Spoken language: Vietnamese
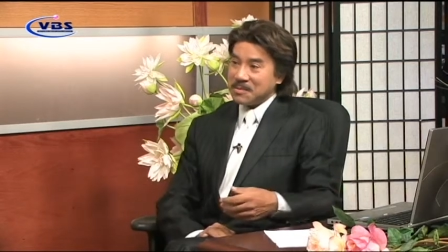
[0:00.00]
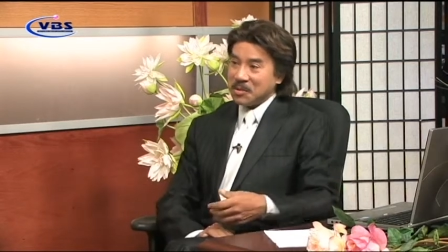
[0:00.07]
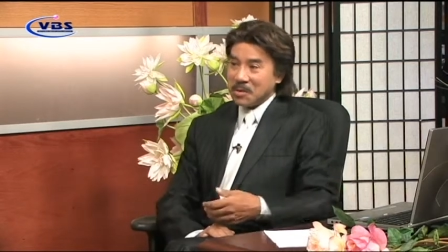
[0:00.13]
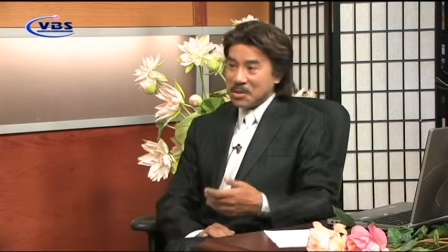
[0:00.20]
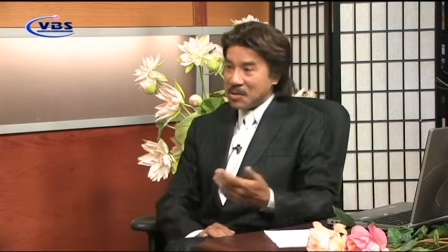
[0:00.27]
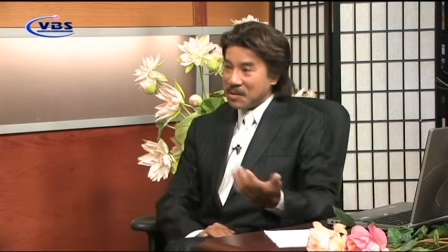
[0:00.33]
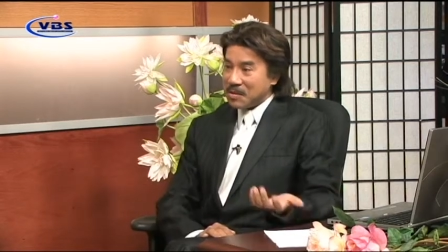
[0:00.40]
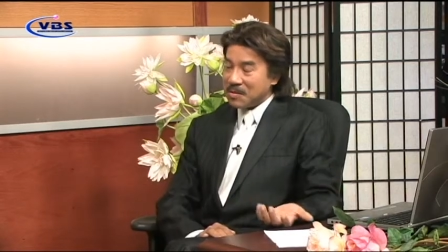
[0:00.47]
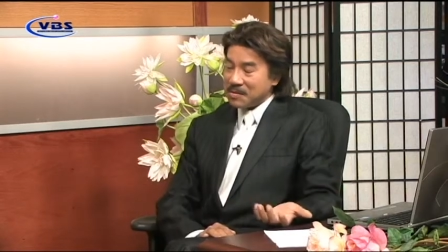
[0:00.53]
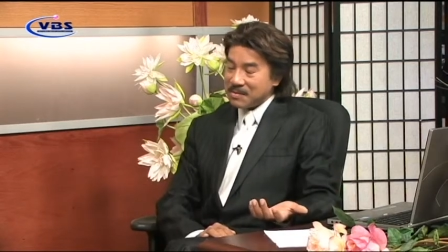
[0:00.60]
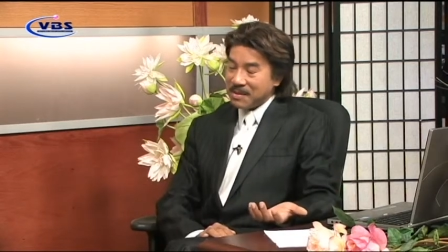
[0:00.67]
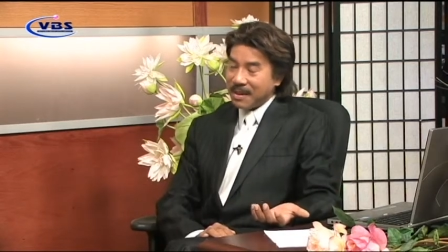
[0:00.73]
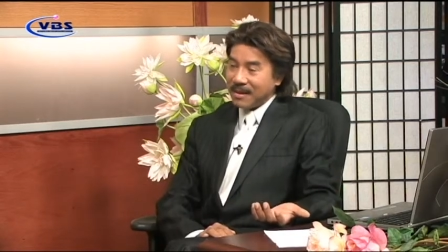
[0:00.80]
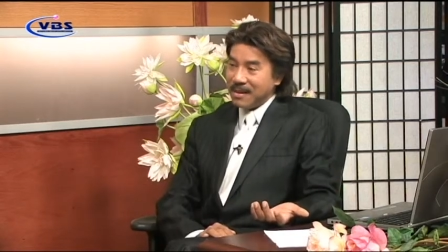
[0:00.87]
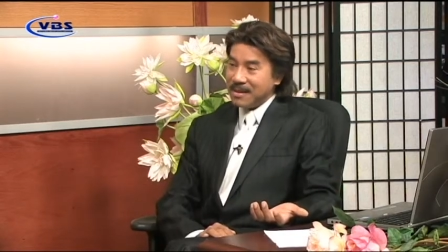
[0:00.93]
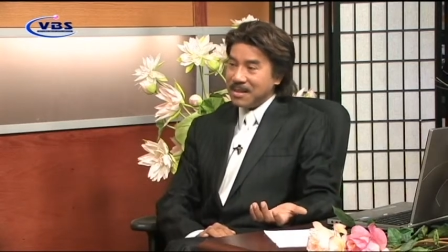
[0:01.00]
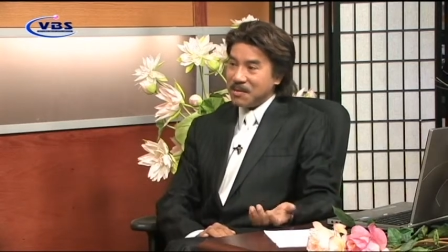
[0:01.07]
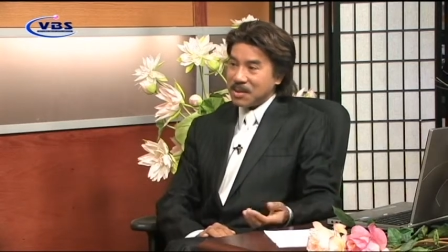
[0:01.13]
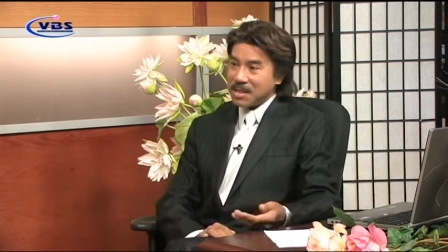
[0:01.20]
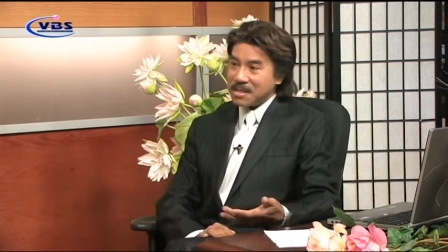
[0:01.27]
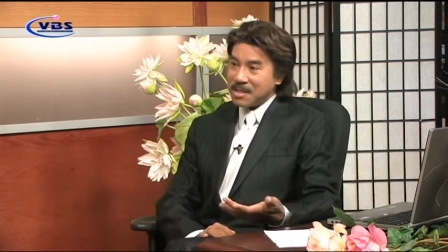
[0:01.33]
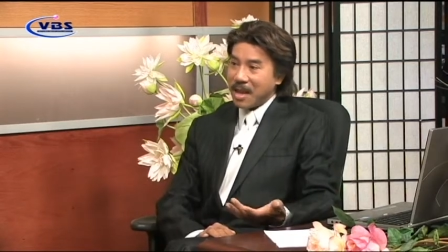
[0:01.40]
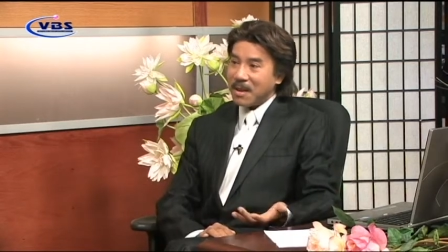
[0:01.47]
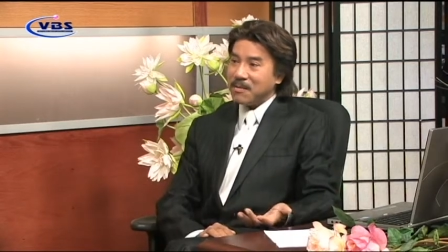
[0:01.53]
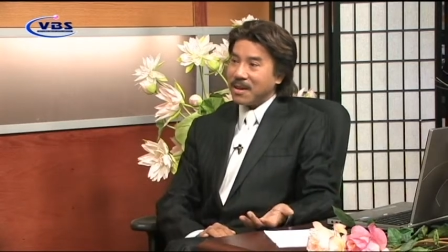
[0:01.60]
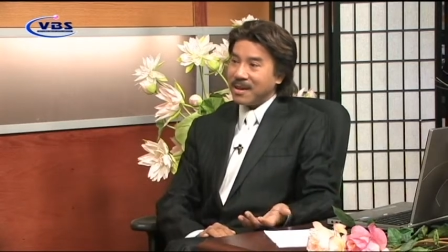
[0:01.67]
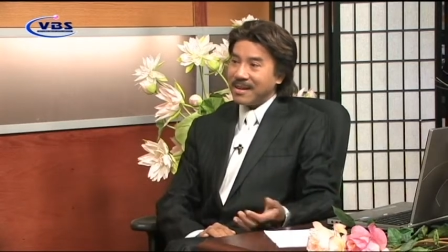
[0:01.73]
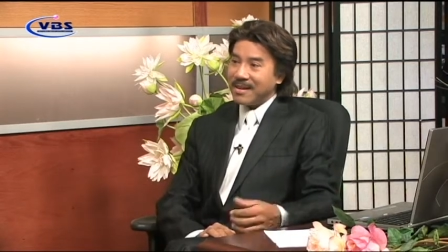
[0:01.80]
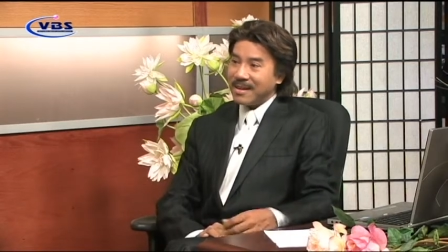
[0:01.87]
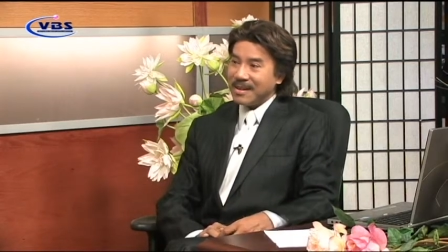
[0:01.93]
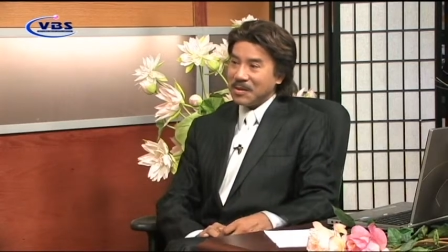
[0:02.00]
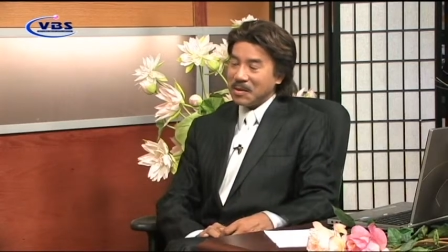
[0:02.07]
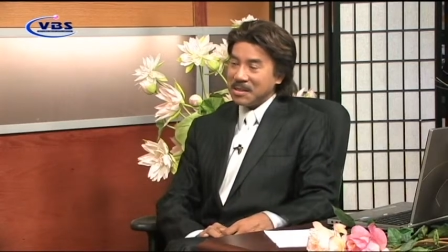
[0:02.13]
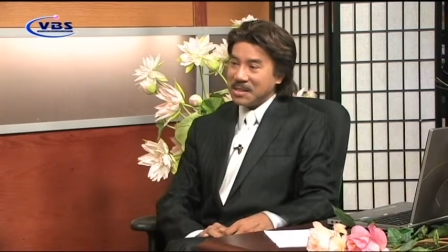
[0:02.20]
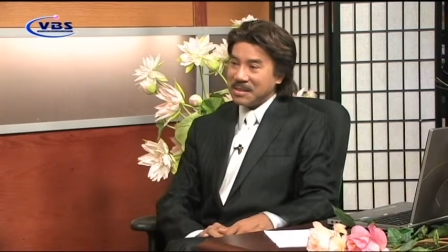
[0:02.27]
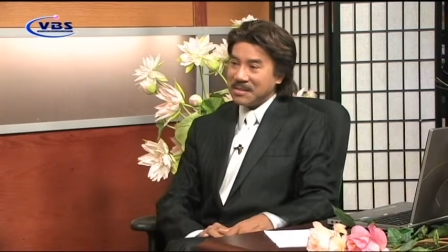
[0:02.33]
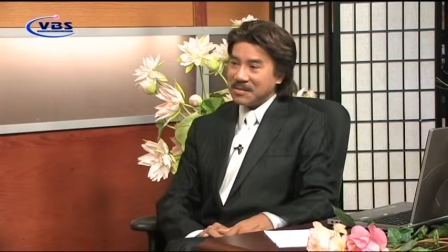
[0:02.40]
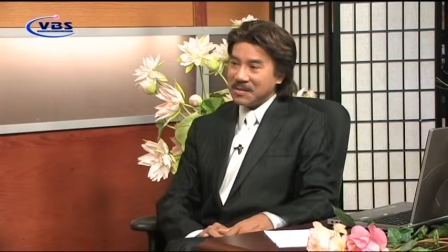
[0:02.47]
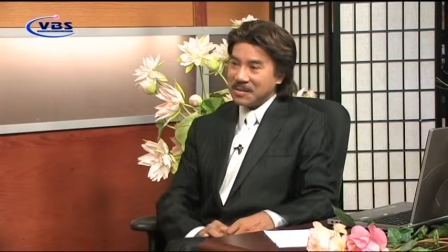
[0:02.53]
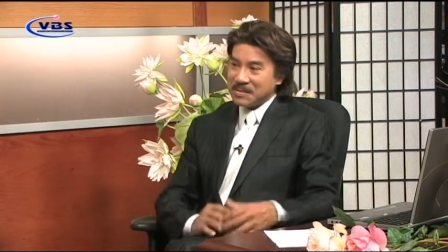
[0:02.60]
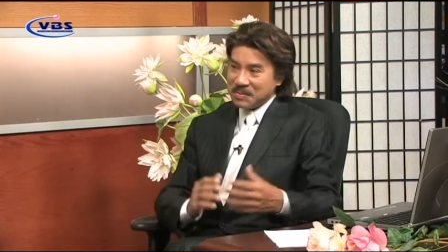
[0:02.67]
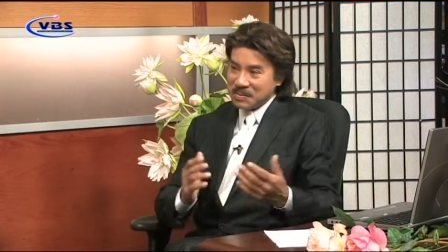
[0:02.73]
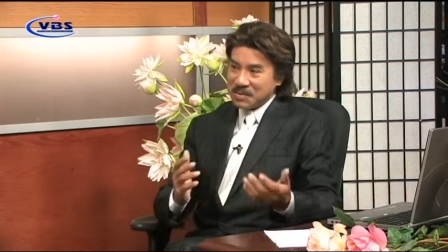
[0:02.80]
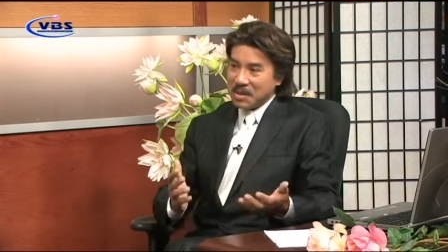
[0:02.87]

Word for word: có nhiều nơi nhưng mà tại sao em lại có nhiều